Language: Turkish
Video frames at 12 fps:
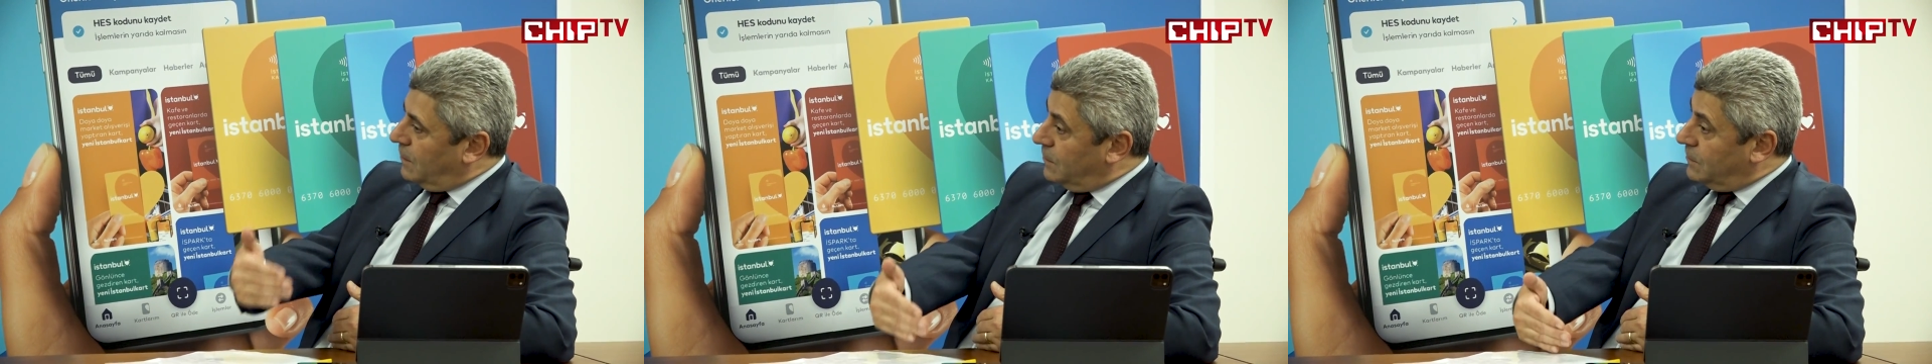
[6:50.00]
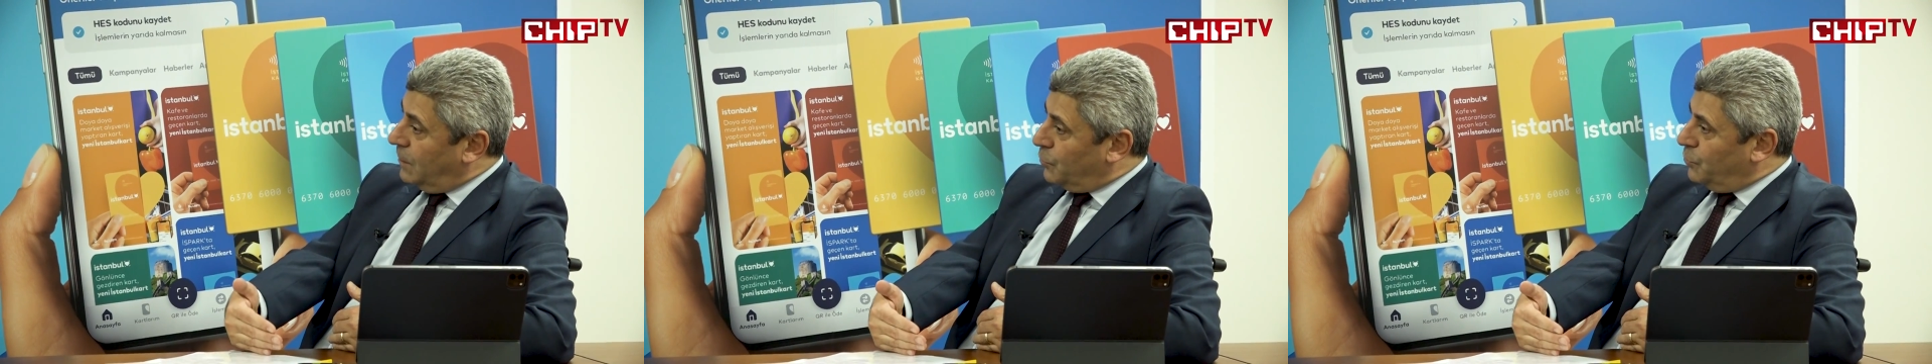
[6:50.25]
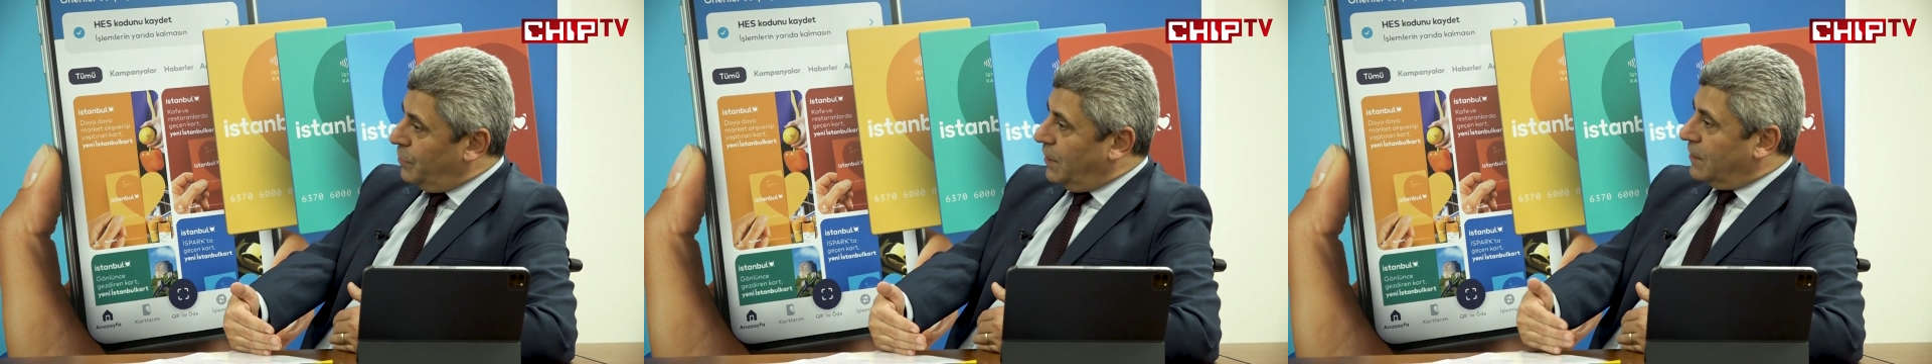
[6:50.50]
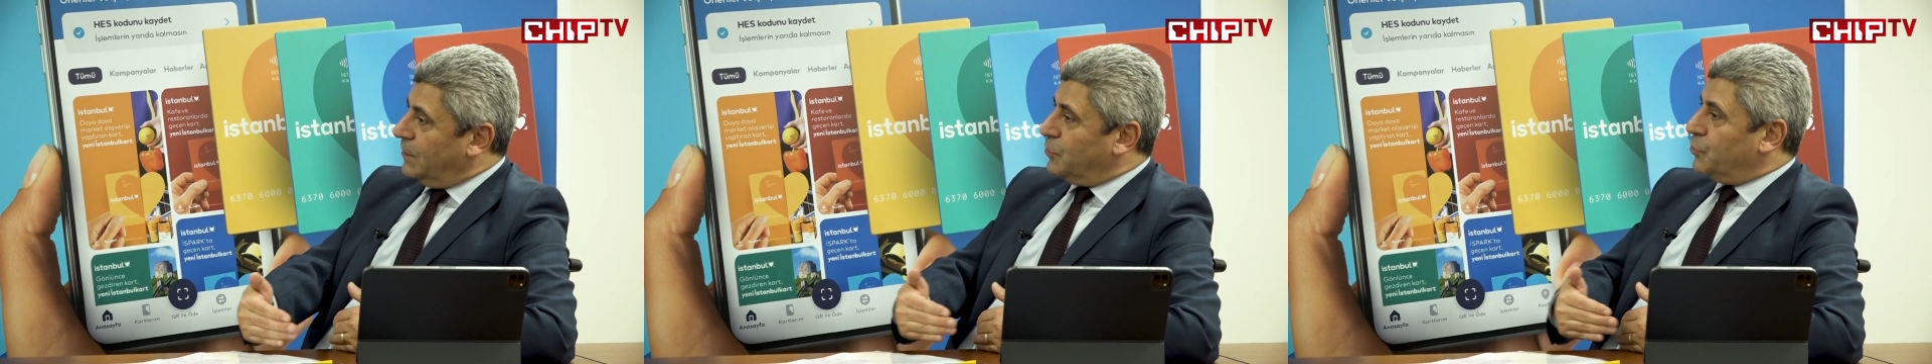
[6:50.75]
Kadınlar Günü
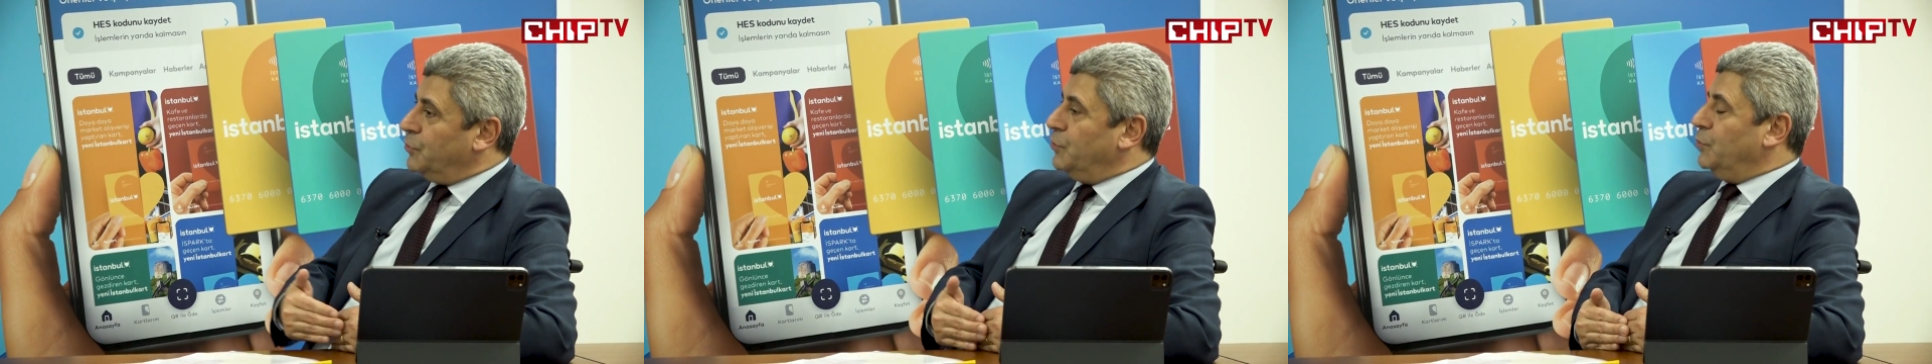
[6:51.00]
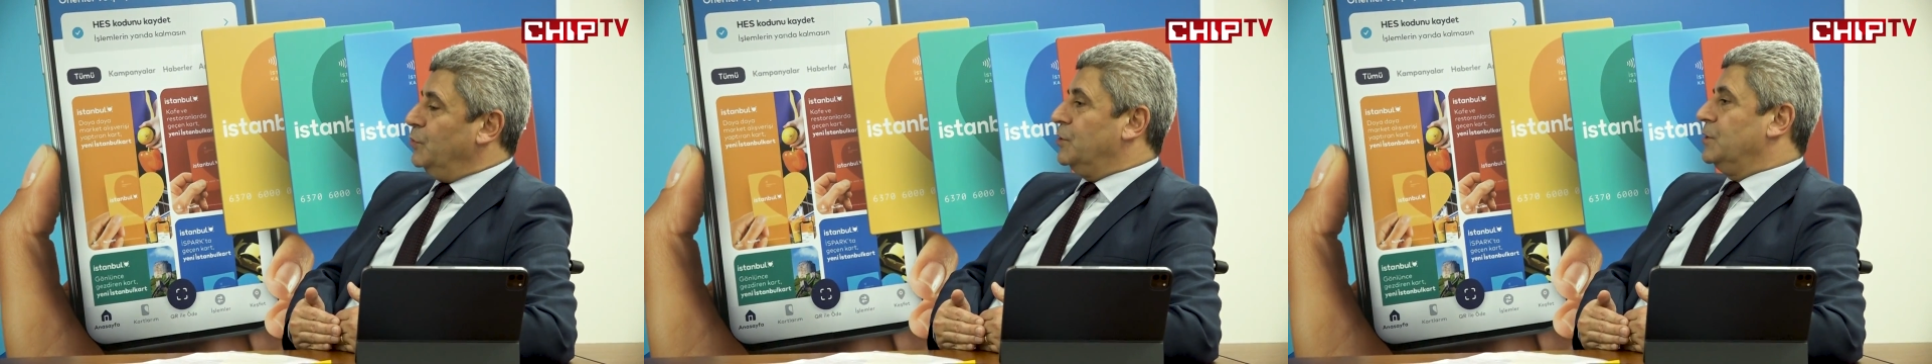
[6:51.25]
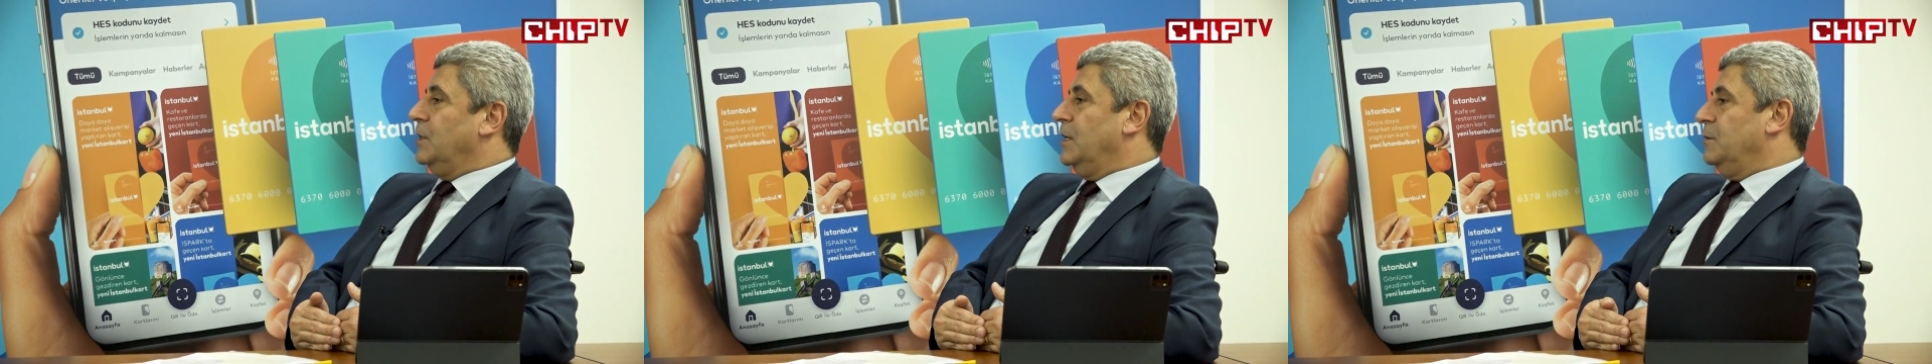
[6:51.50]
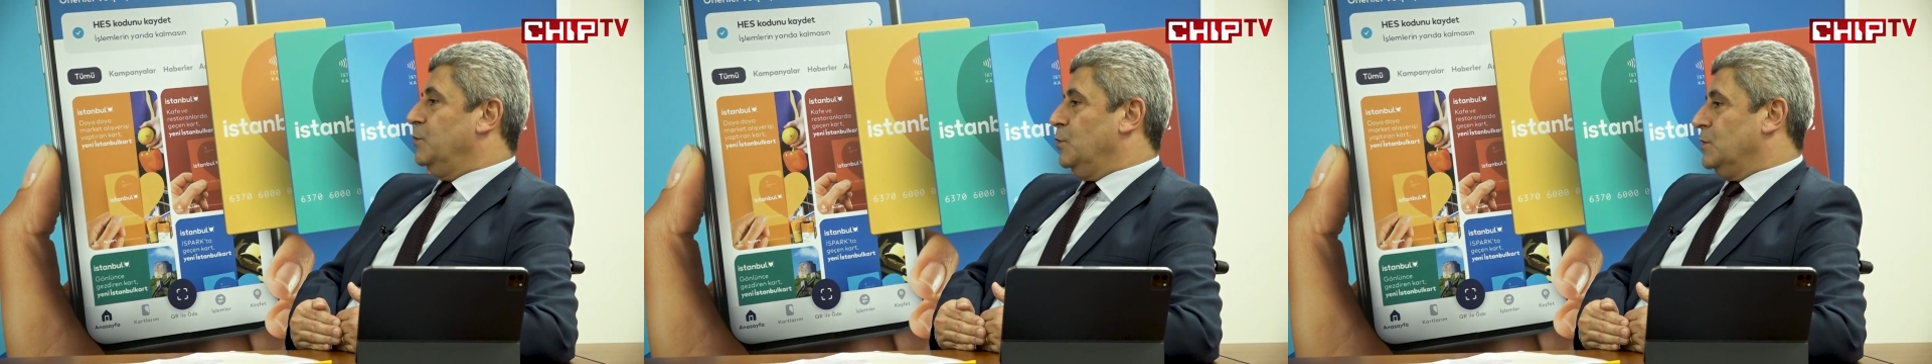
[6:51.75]
yaklaşıyor. Onun için
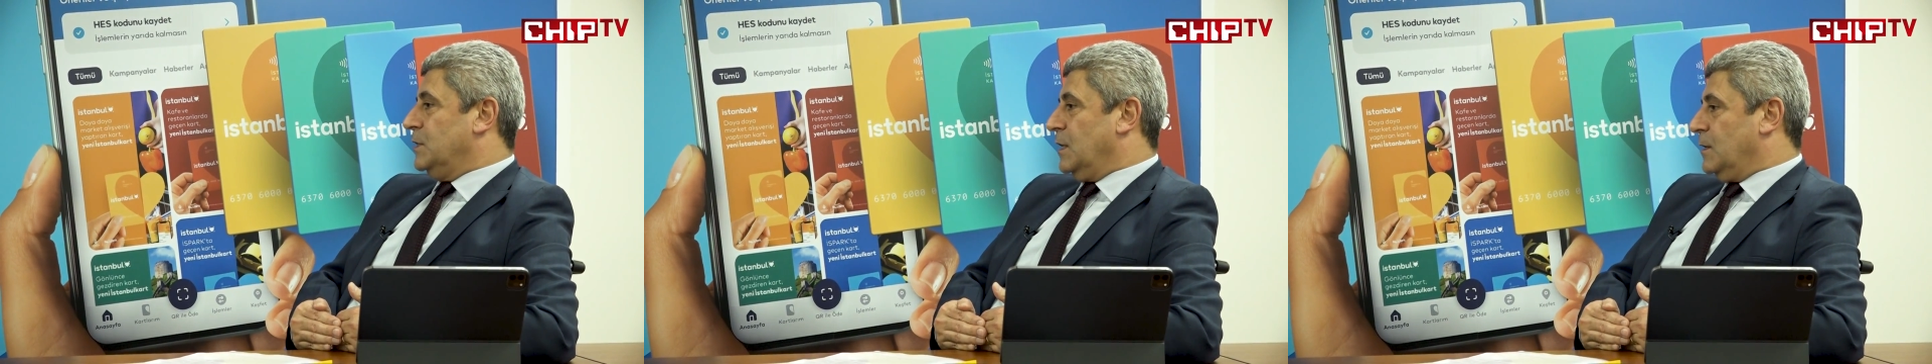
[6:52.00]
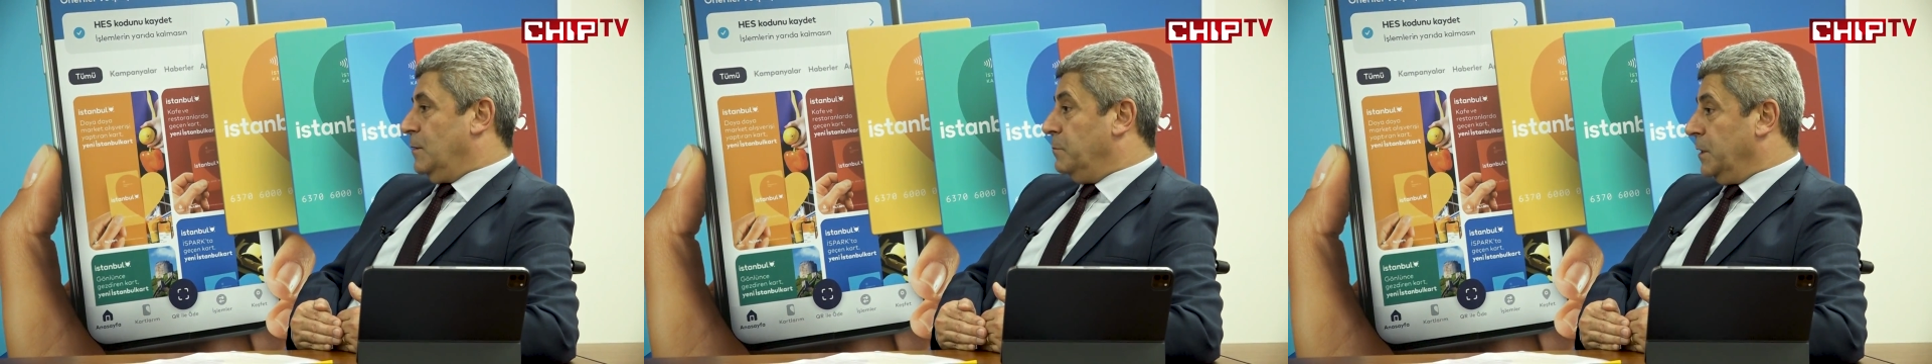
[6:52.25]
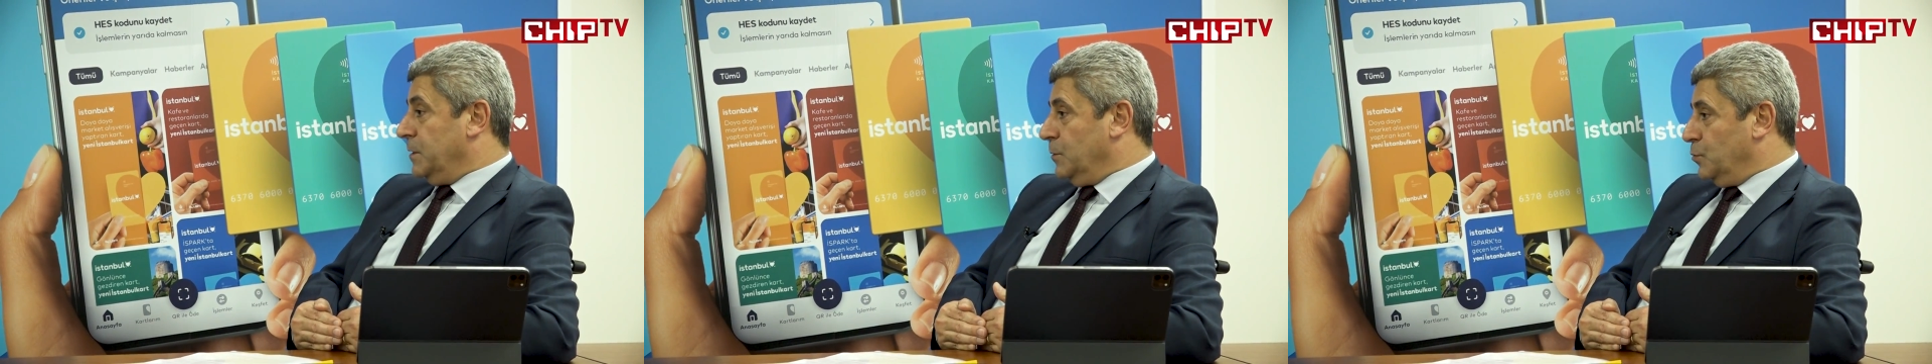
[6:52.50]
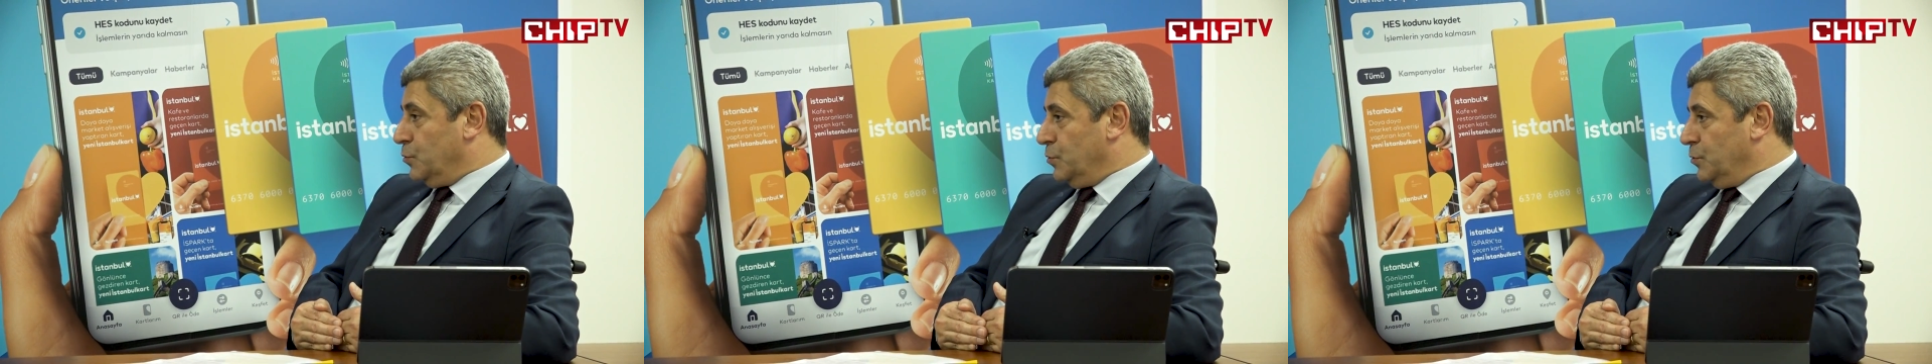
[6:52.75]
ayrı bir özel
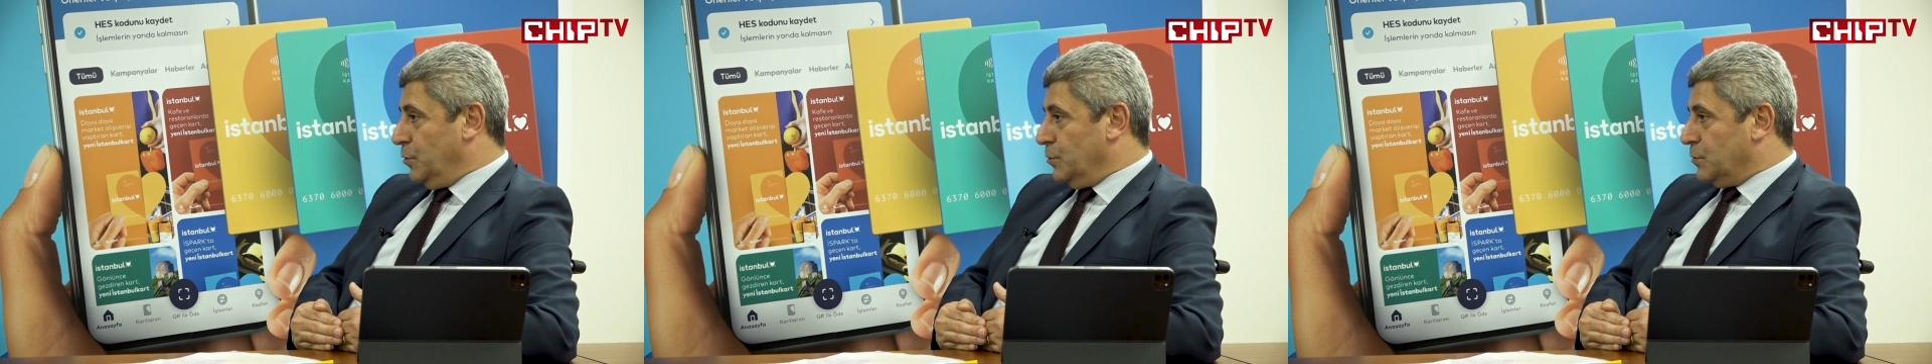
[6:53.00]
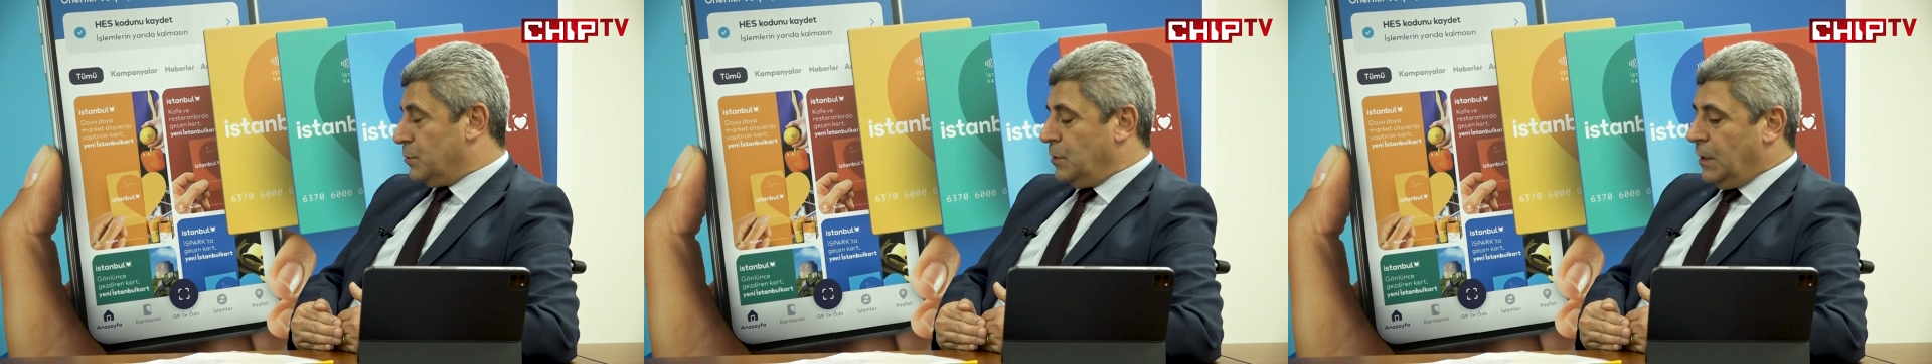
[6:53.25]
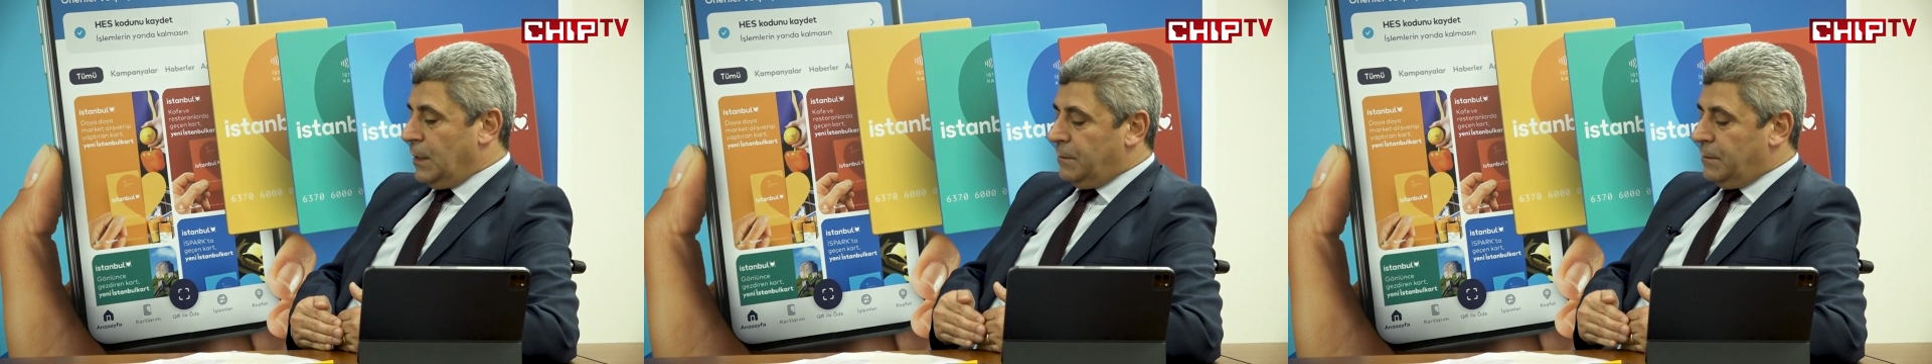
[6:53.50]
kampanya düşünüyoruz.